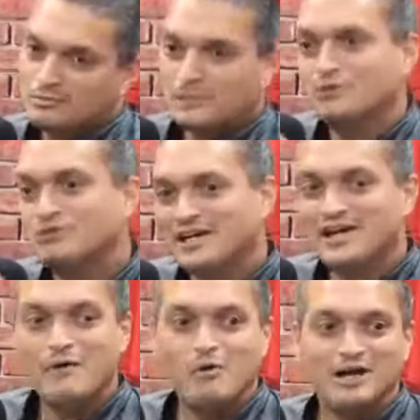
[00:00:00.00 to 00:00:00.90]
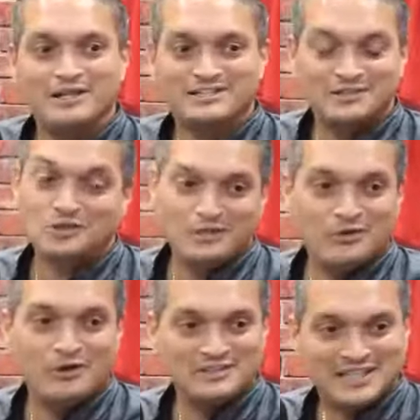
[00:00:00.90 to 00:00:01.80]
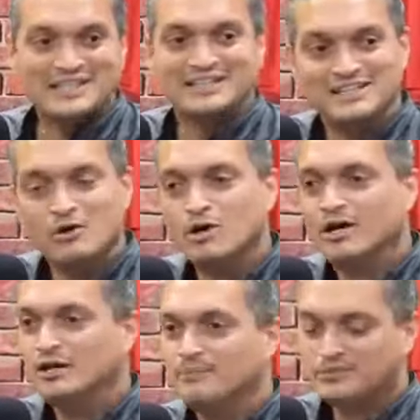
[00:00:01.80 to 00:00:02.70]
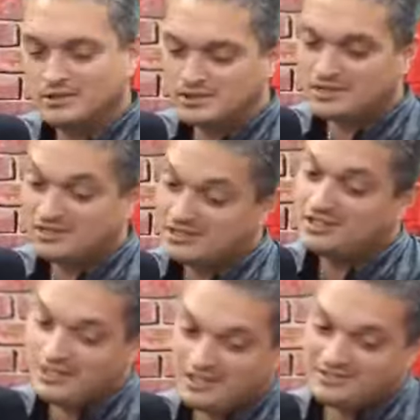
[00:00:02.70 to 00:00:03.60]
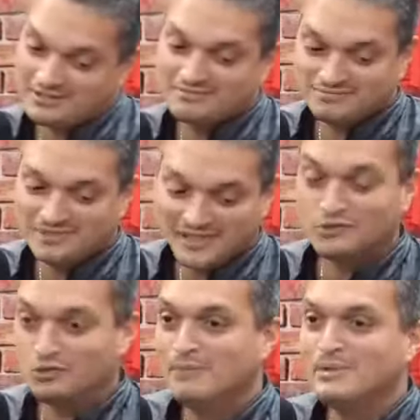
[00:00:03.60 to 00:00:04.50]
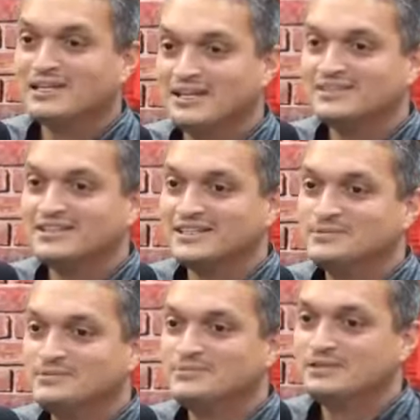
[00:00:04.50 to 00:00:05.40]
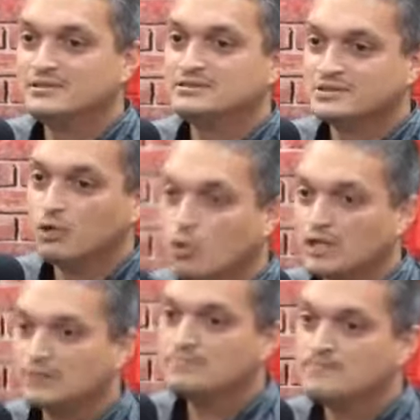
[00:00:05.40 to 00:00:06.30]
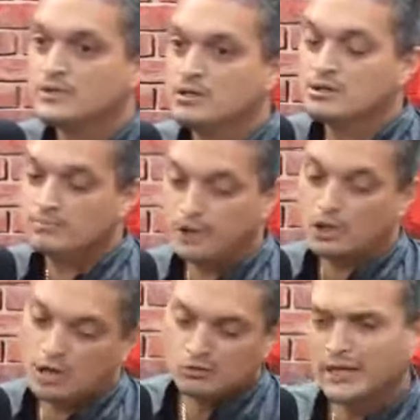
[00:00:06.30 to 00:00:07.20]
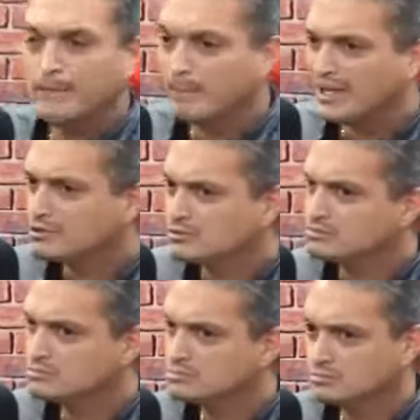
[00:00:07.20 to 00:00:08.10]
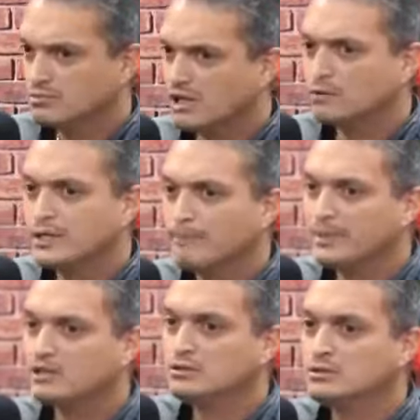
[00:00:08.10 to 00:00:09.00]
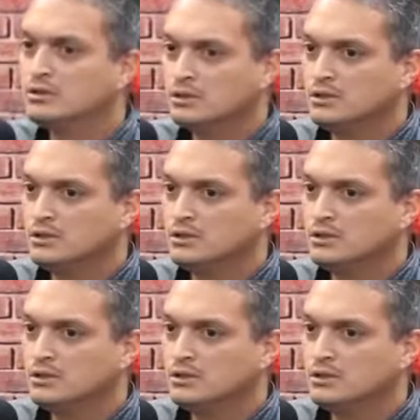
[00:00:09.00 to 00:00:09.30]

mi esposa es abogada, está estudiando, ya está casi abogada. Y estudian bastante, mm, se educan, pero hay un respeto, hay un respeto.